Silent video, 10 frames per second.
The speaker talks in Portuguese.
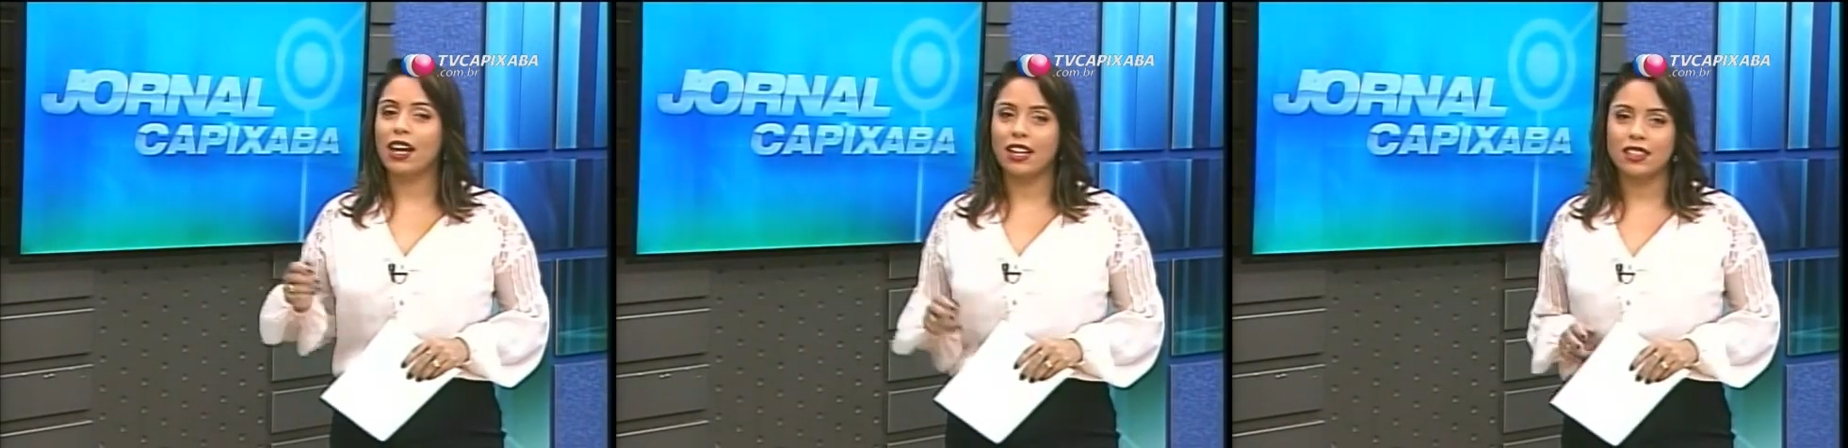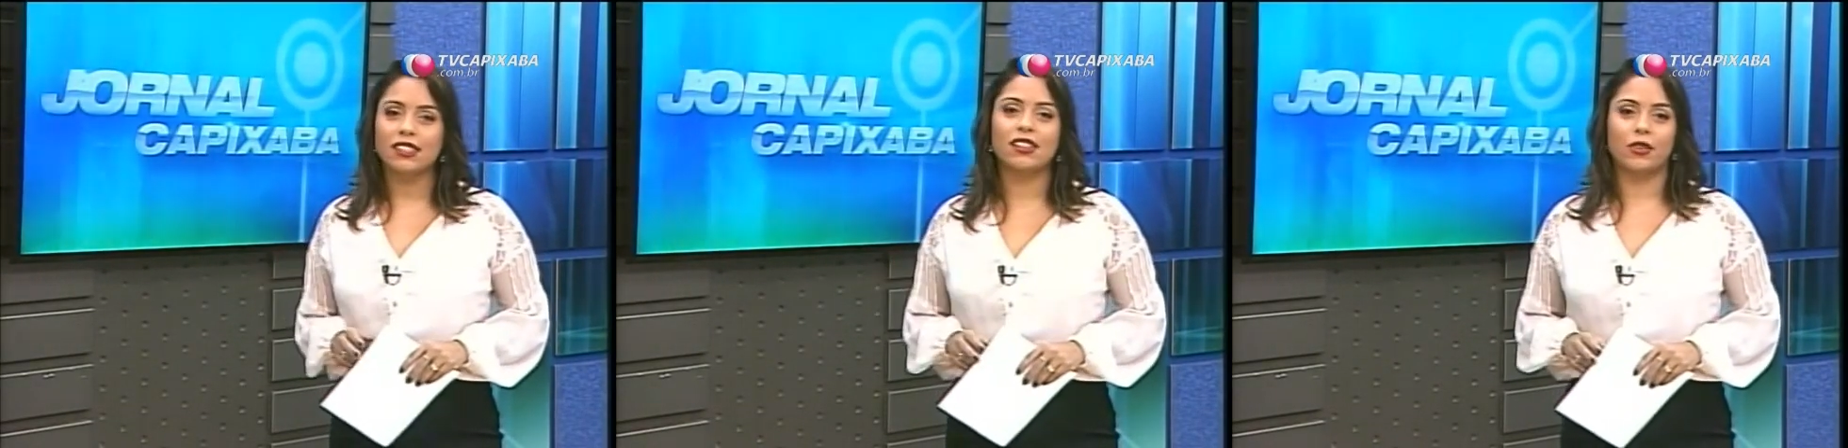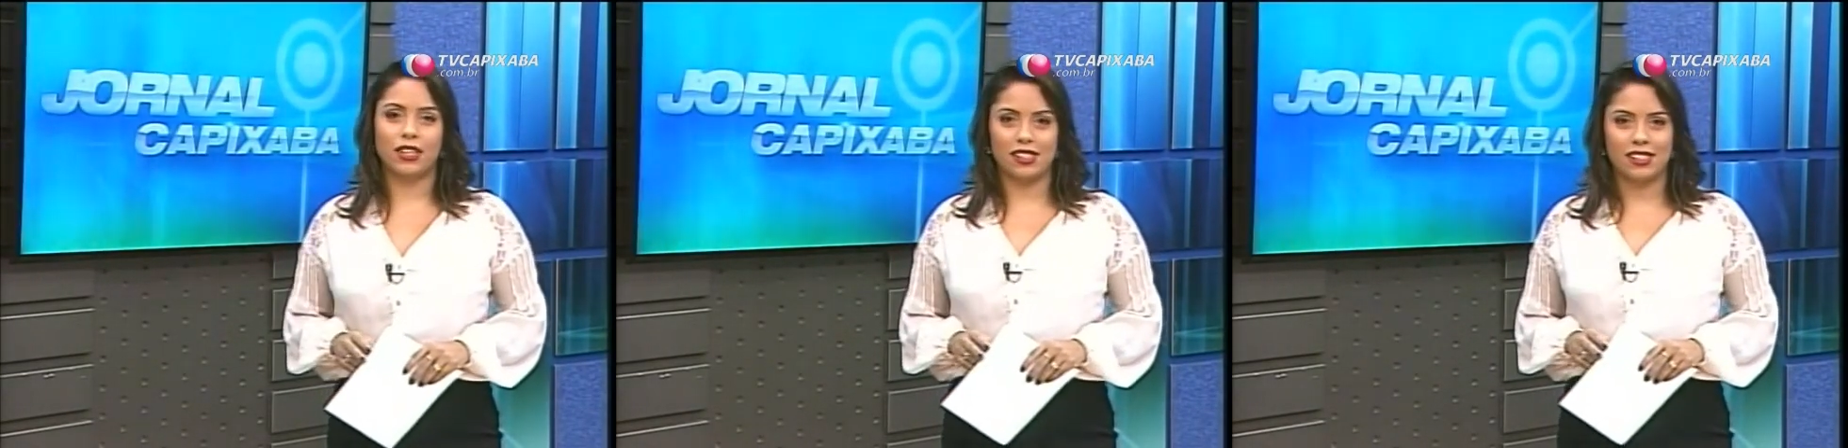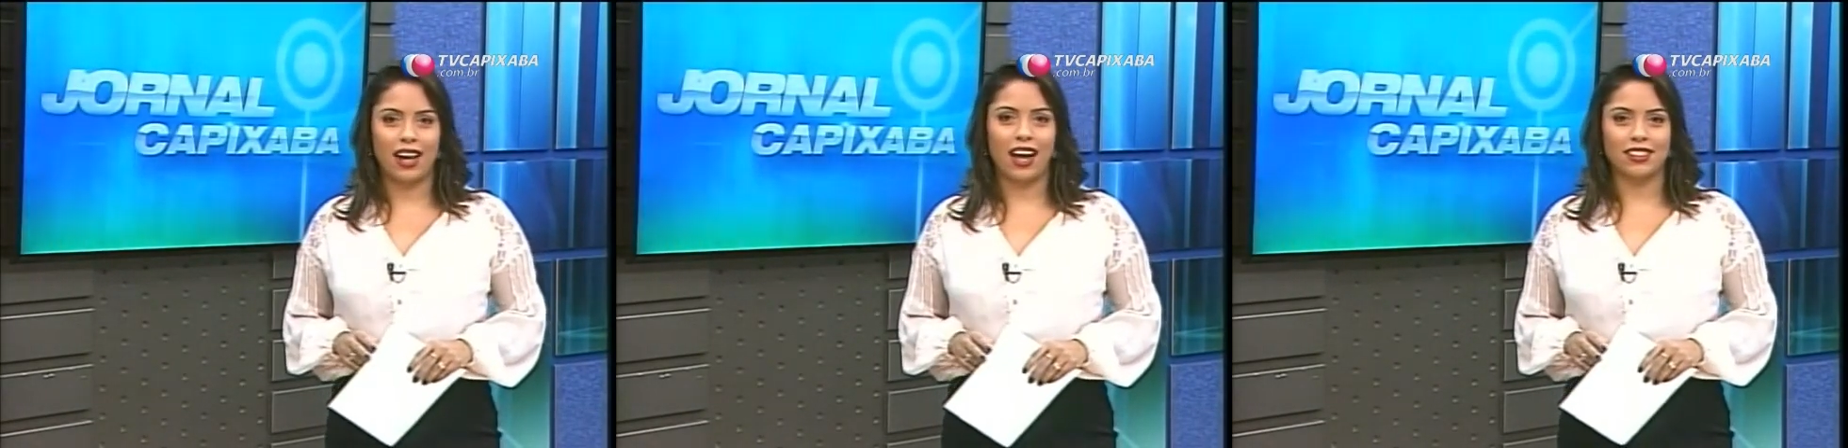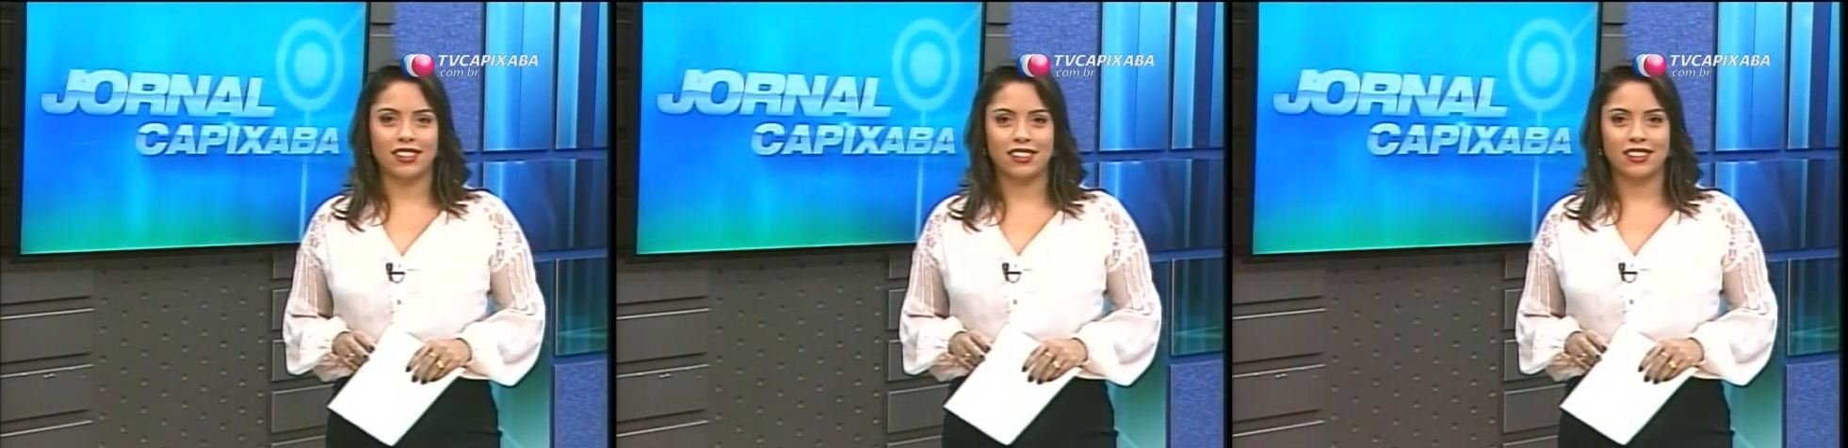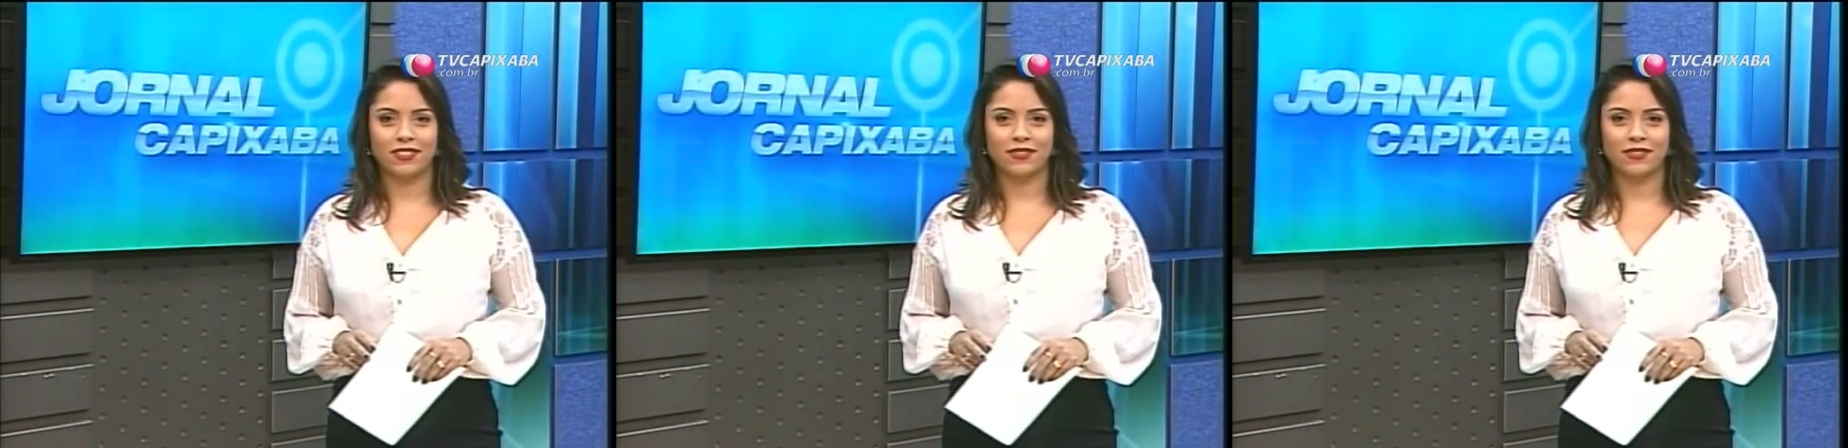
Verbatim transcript: a atenção nas estradas.